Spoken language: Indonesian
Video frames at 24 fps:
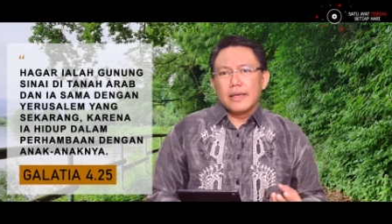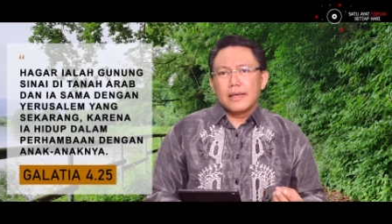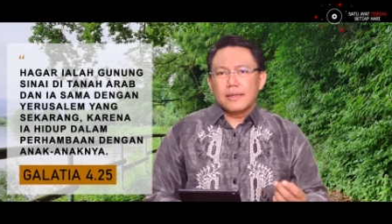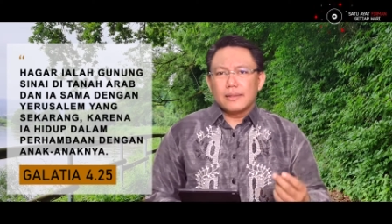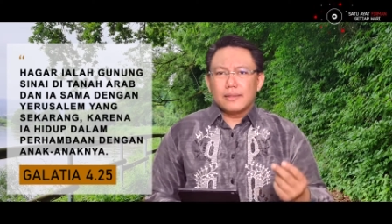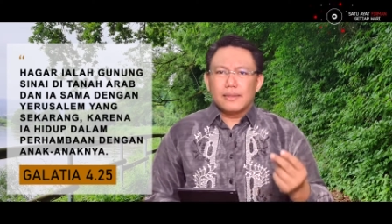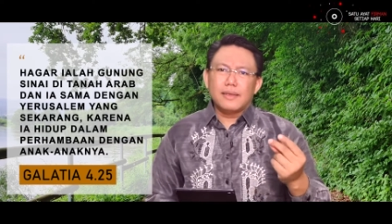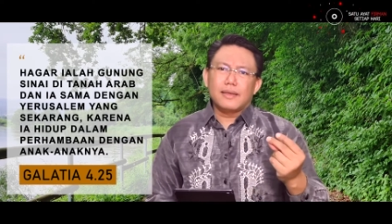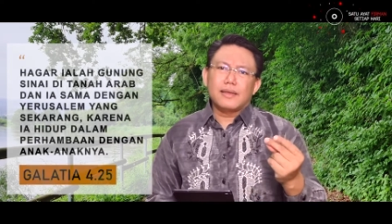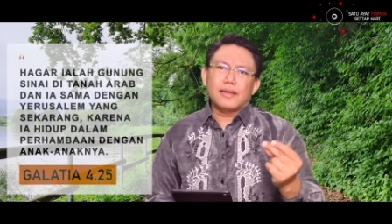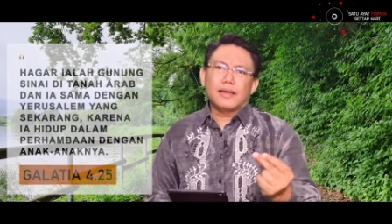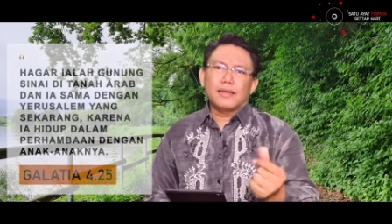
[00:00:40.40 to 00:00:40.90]

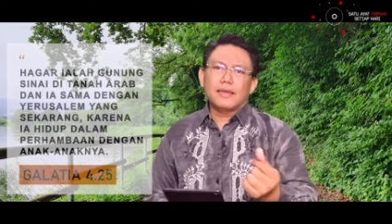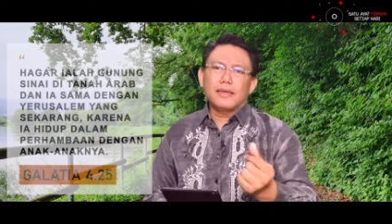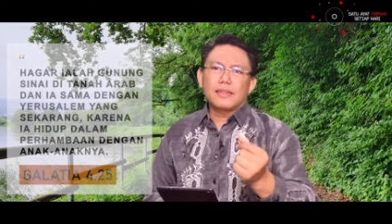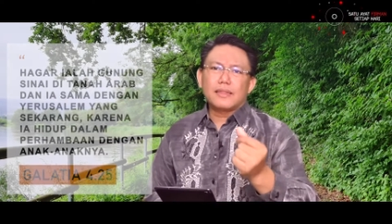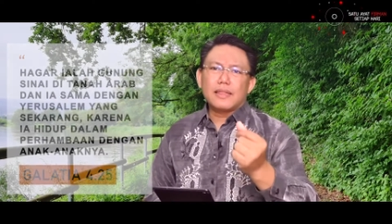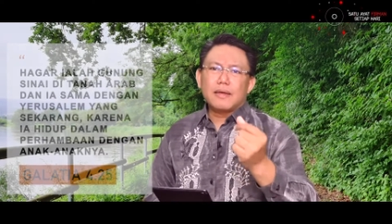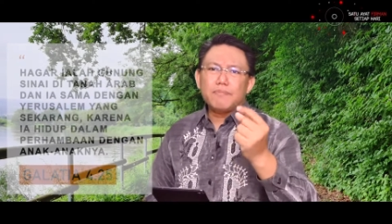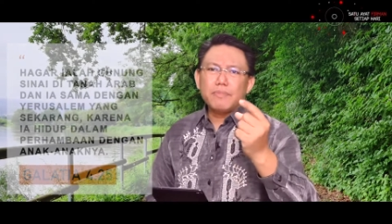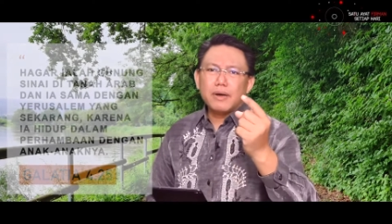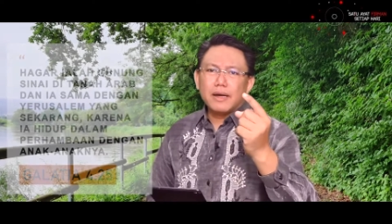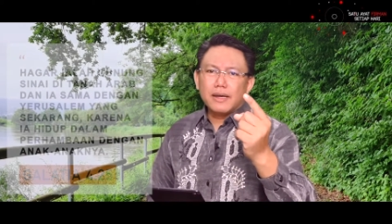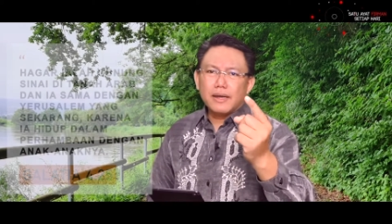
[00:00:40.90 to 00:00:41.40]
Ketika
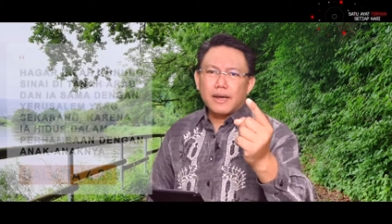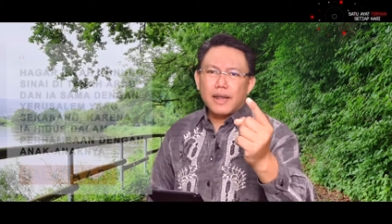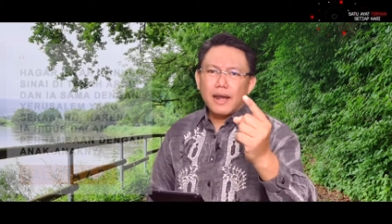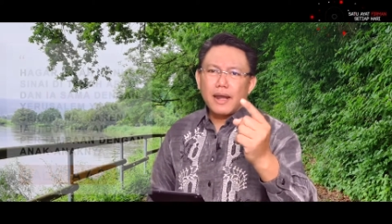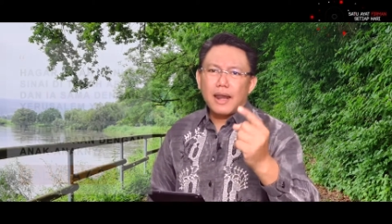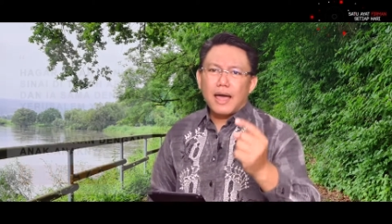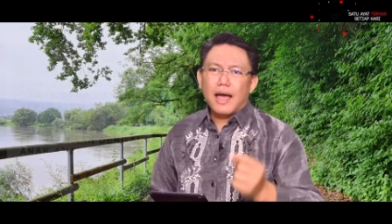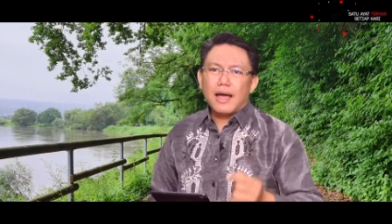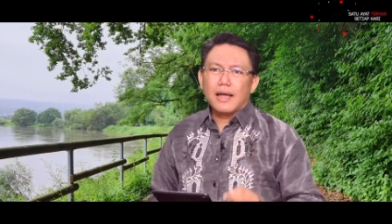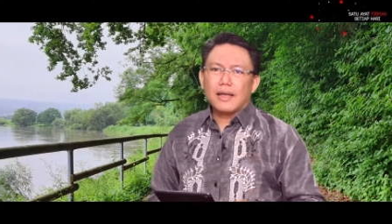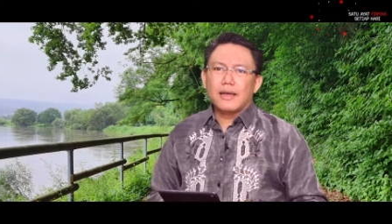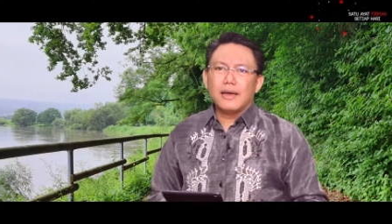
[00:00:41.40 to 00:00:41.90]
kita
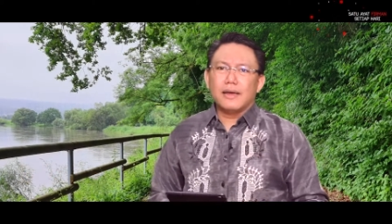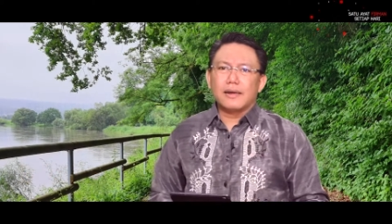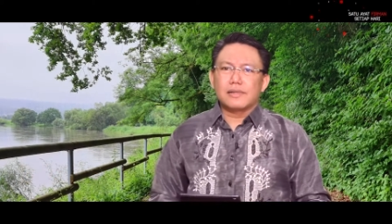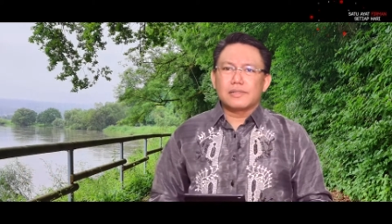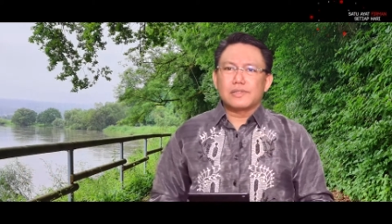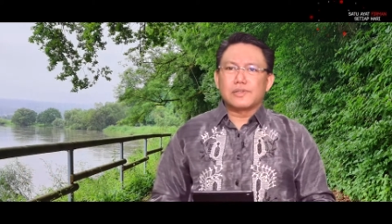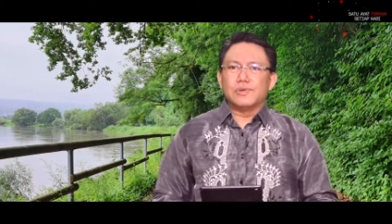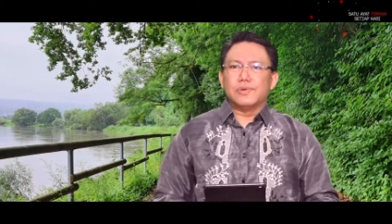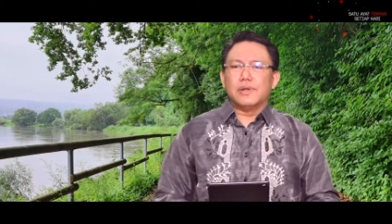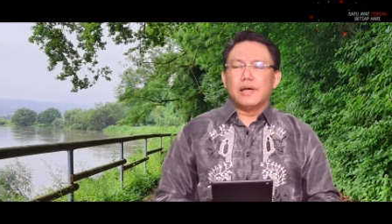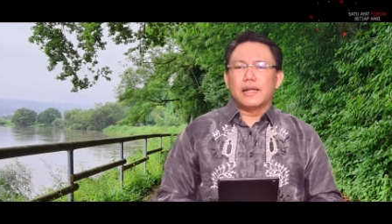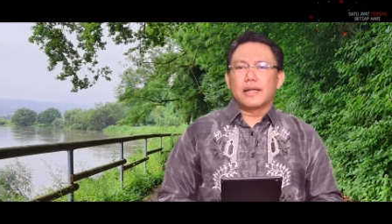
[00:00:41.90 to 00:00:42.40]
mengenal Hagar,
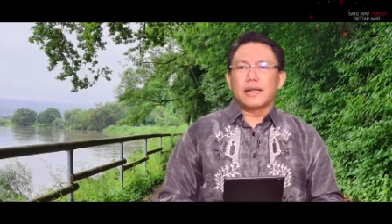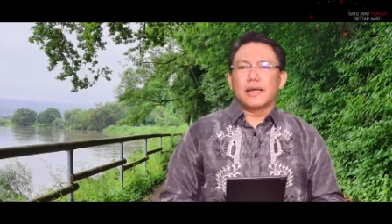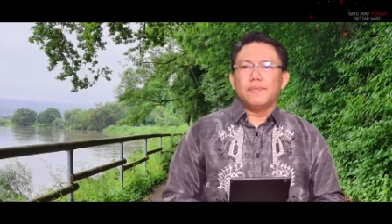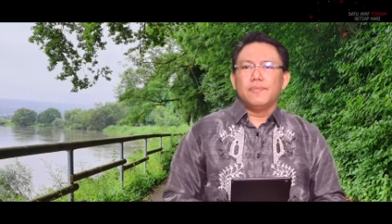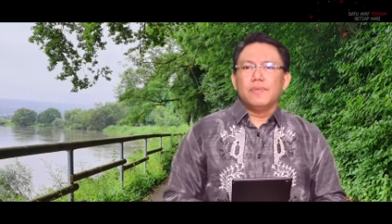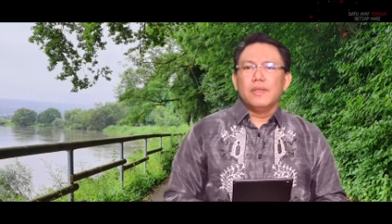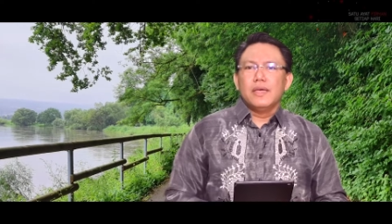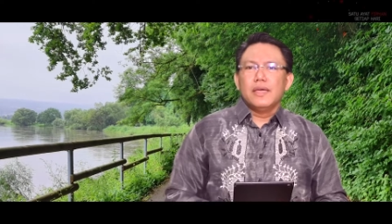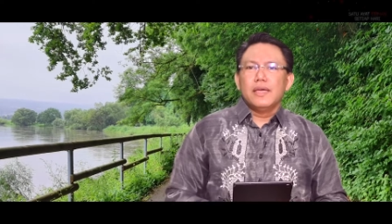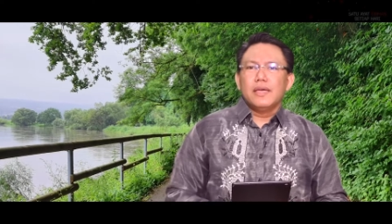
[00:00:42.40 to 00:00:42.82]
saudara,